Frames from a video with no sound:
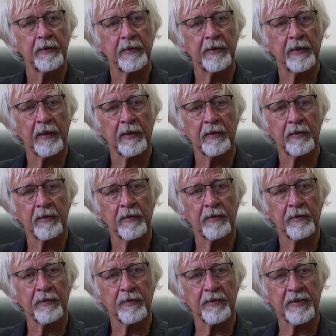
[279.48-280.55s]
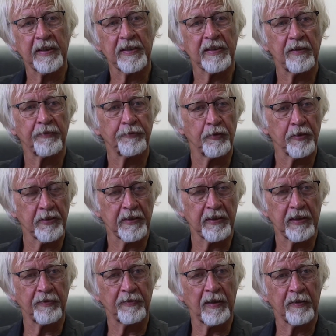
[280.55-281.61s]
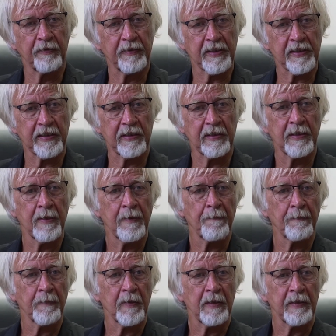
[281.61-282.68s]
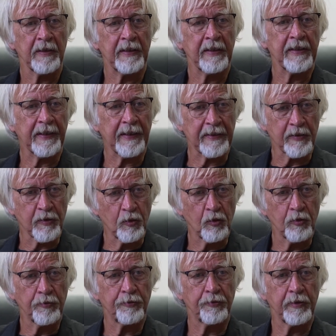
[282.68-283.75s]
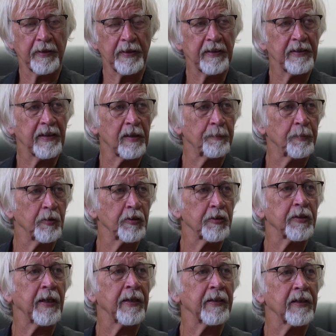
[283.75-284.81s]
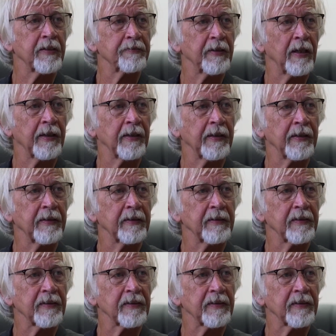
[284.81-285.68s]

die dann sehr, sehr vorsichtig waren, was die, die Indikationen für gentherapeutische Eingriffe anging.